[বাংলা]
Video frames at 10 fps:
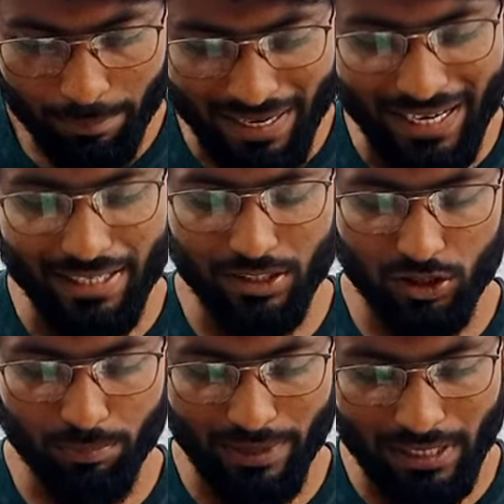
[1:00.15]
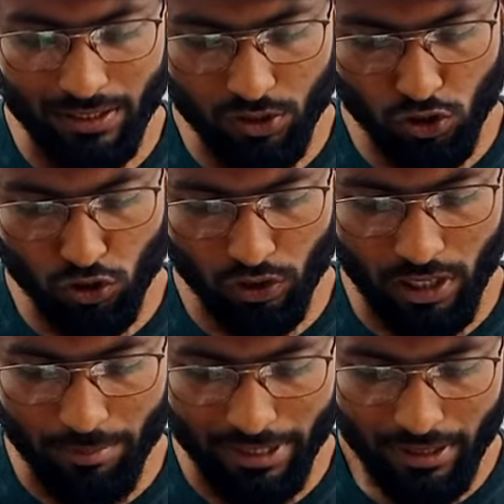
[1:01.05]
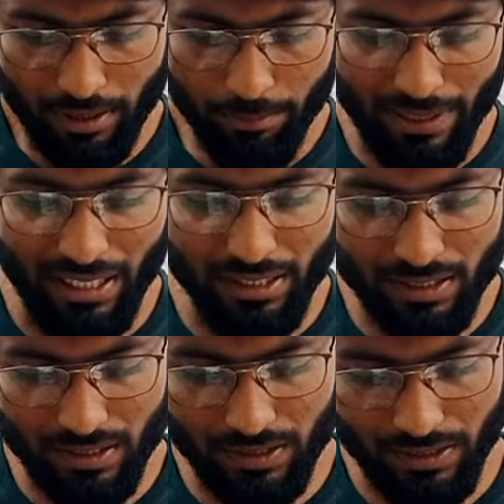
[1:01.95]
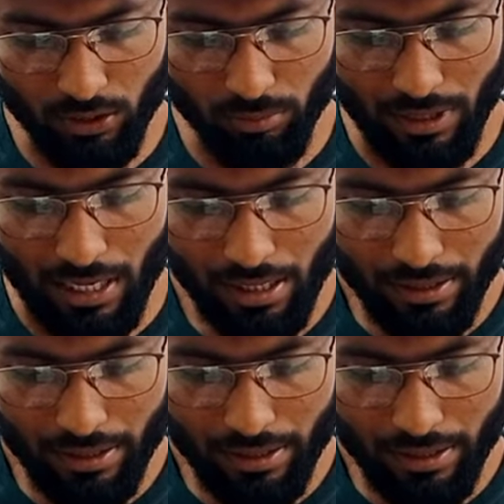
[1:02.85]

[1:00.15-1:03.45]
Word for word: প্লেলিস্ট প্লেলিস্টে চলে যাবে প্লেলিস্টে গিয়ে তোমরা